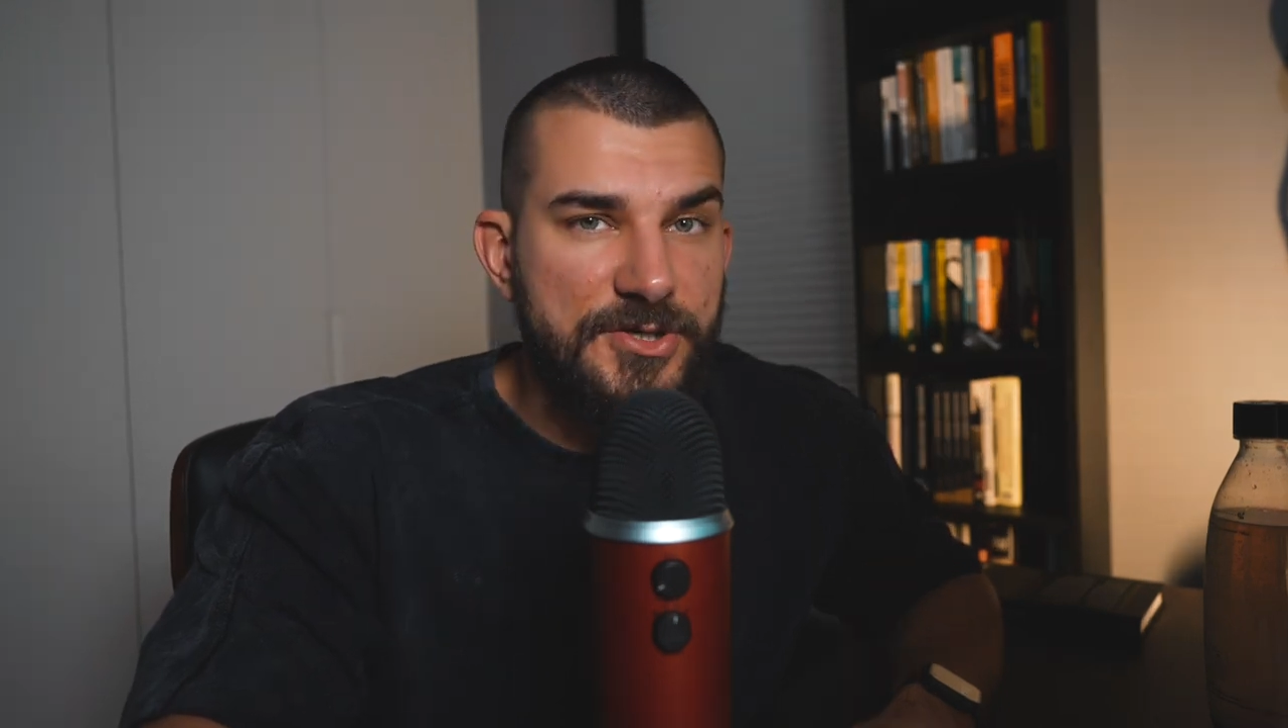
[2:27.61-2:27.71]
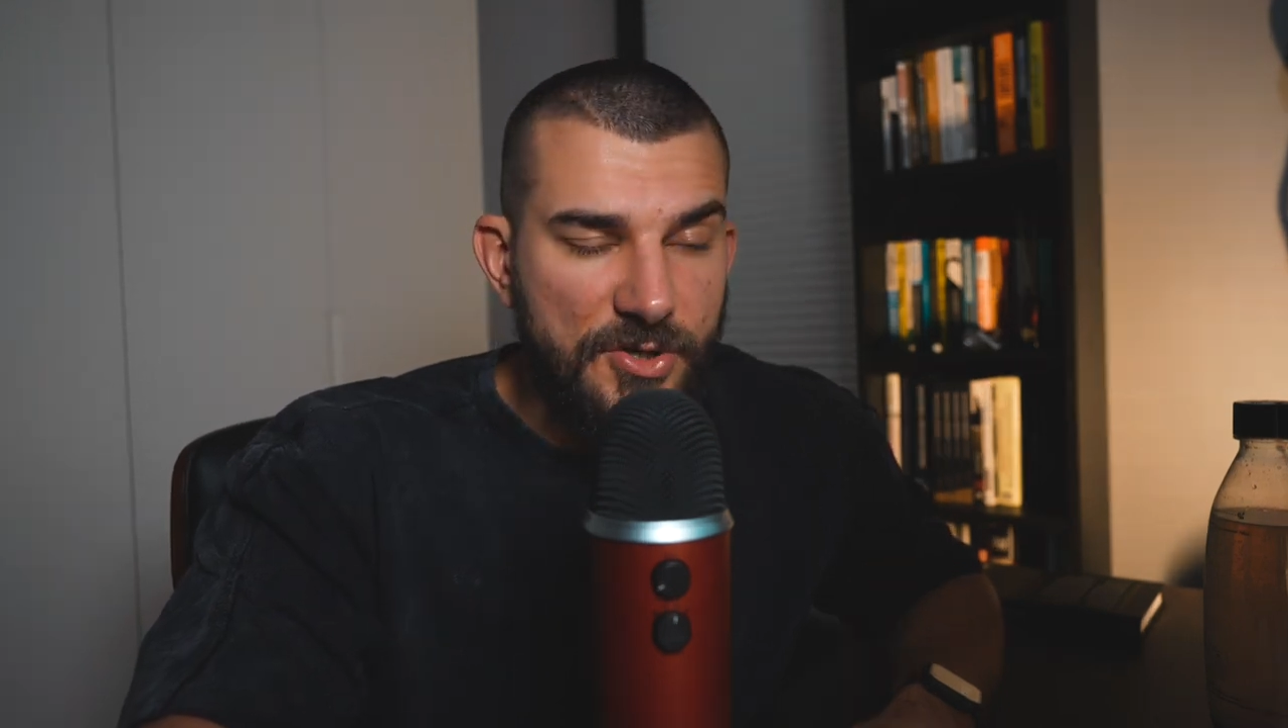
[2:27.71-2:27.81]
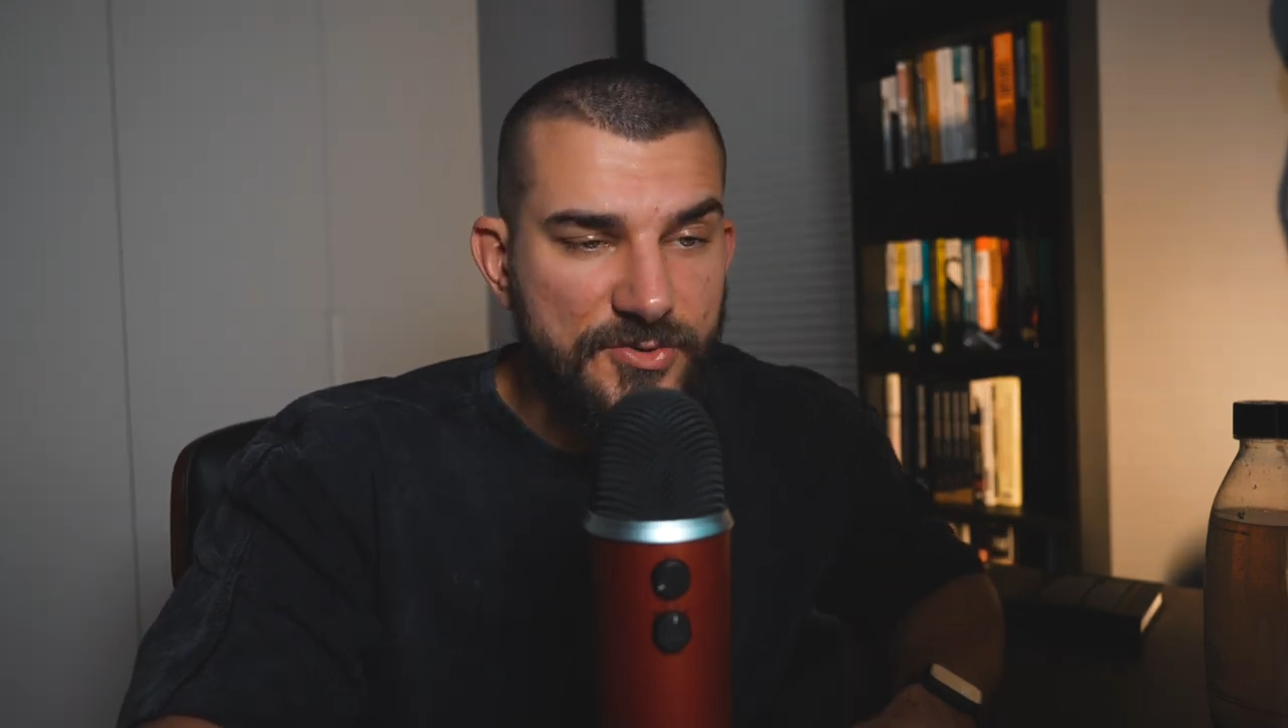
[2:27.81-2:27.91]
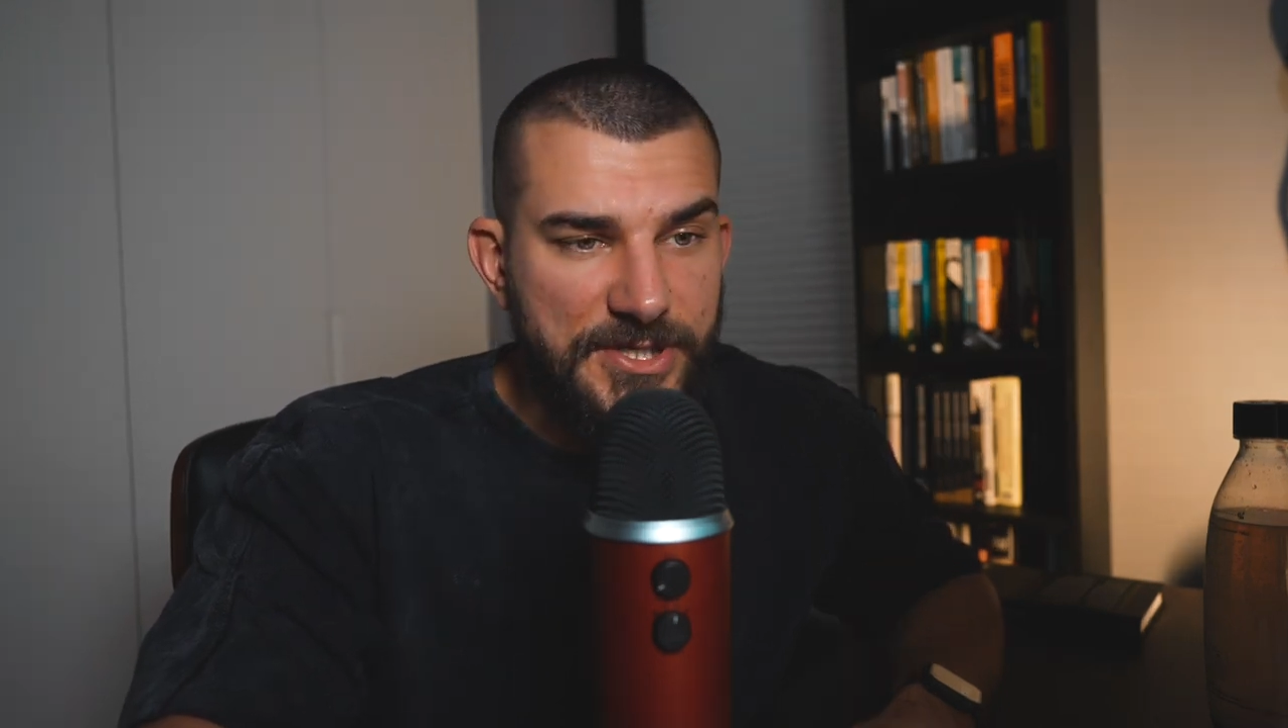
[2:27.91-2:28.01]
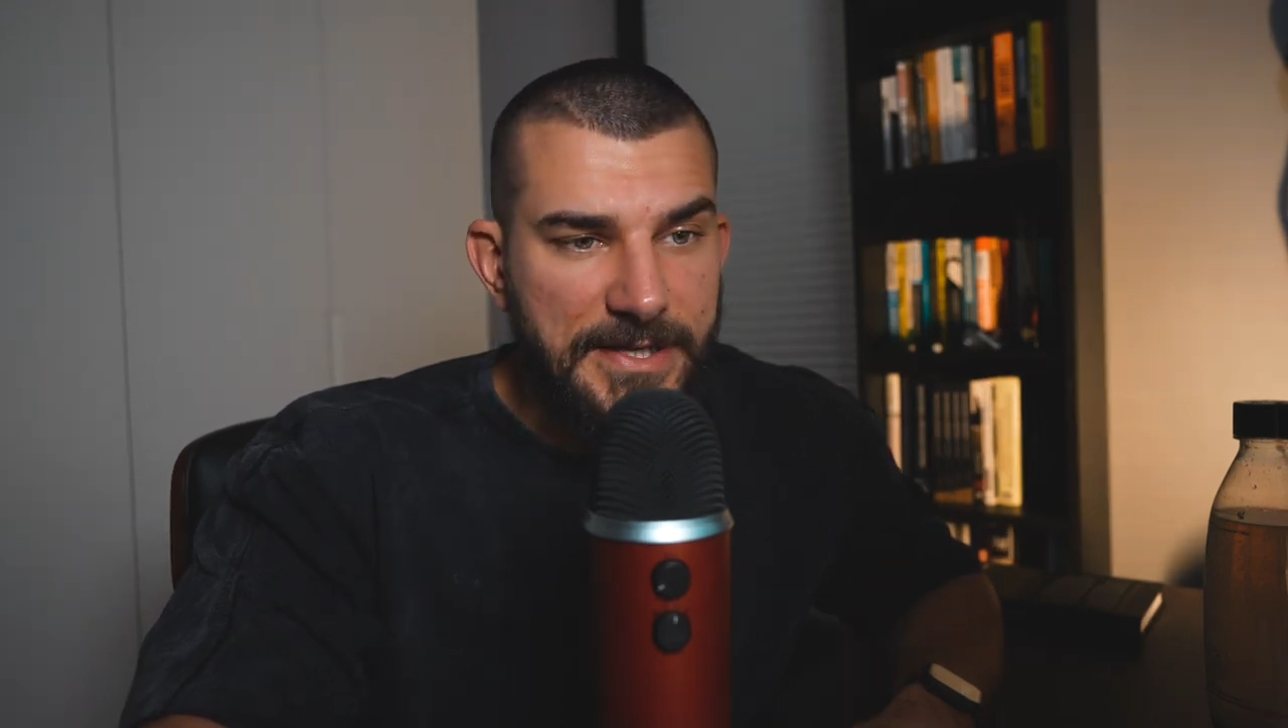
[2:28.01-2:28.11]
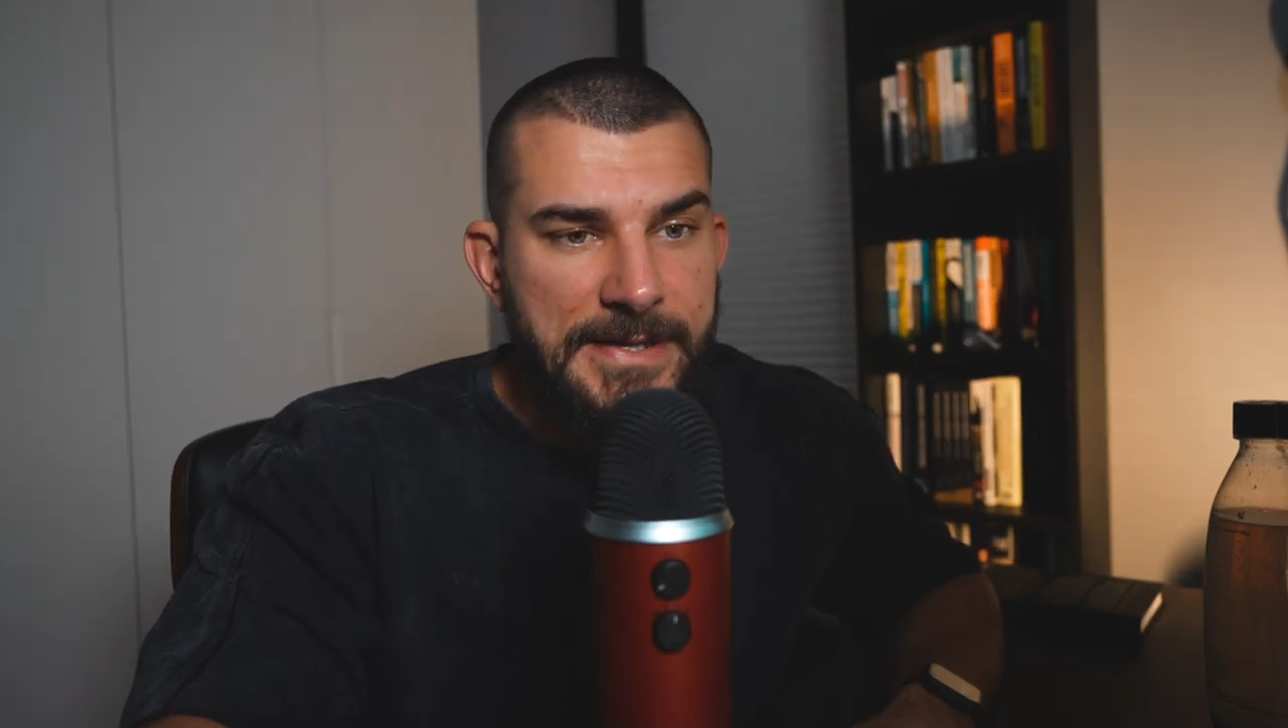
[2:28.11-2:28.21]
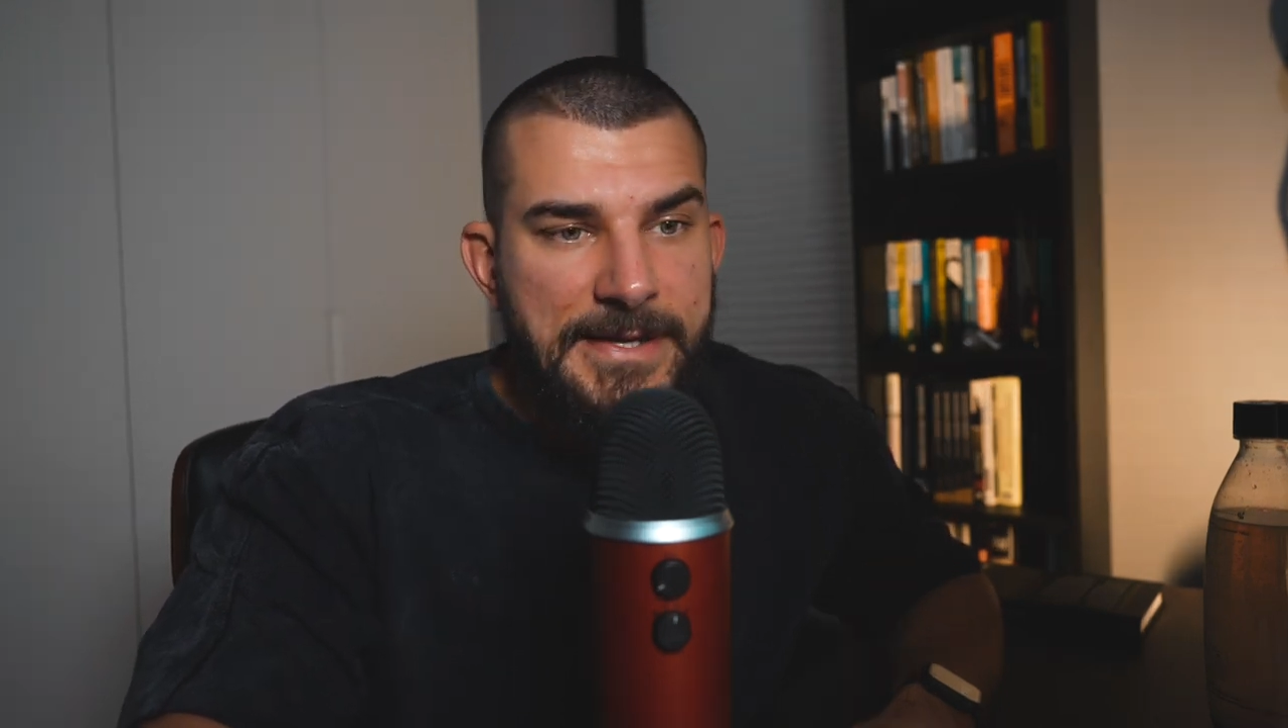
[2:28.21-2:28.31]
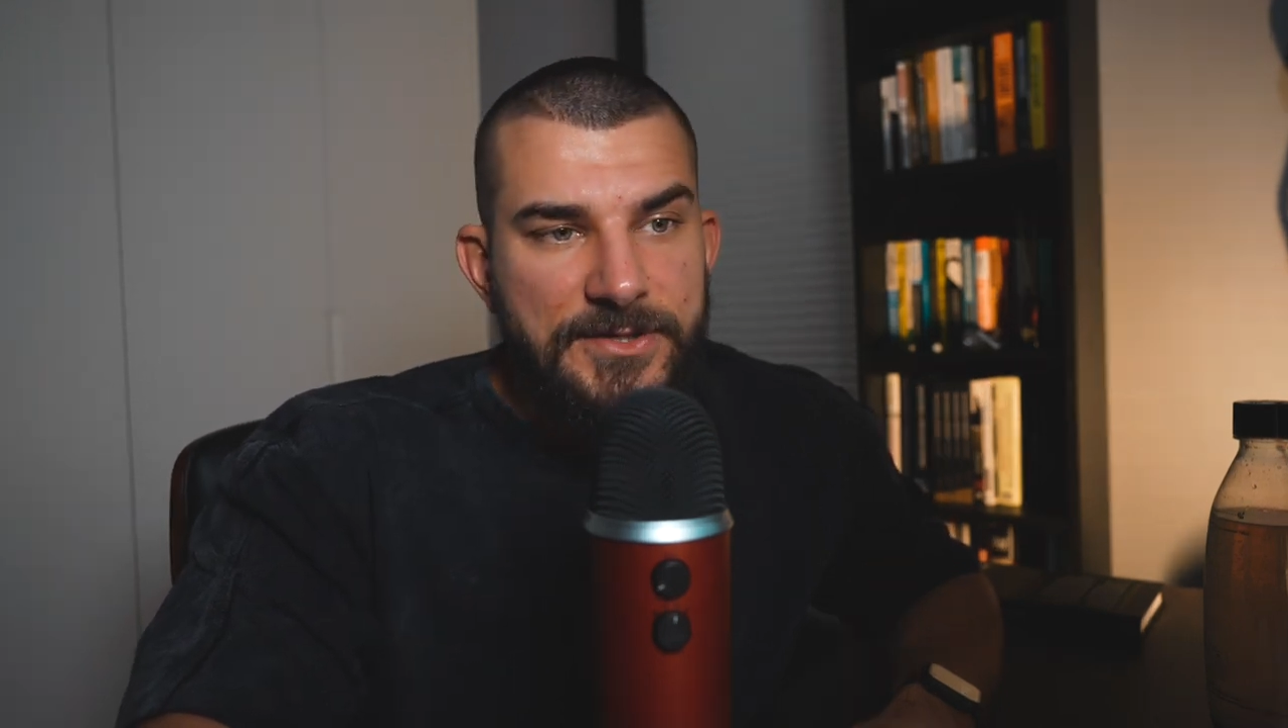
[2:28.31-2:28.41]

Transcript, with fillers: książek,